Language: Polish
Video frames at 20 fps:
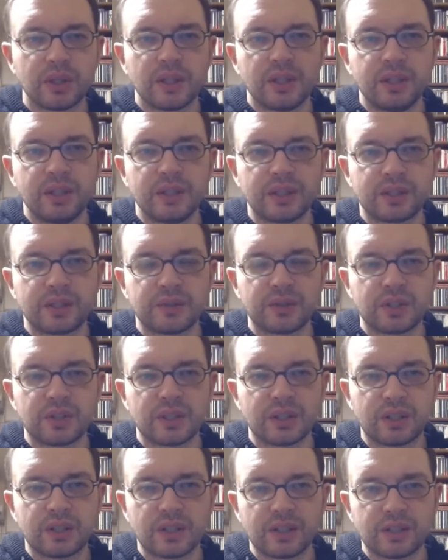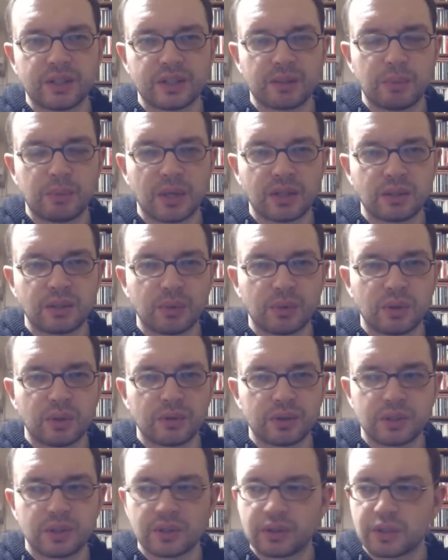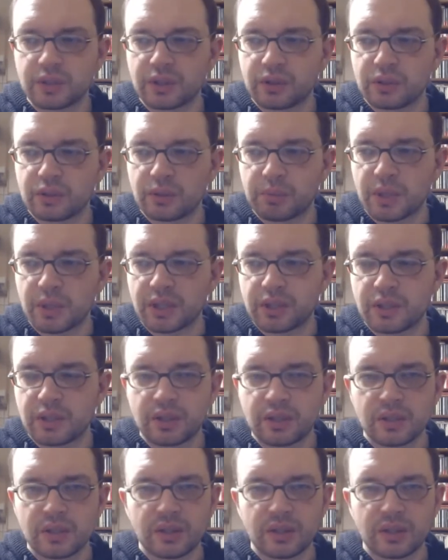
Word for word: inne zwierzęta nie za bardzo mogą się do tego dobrać.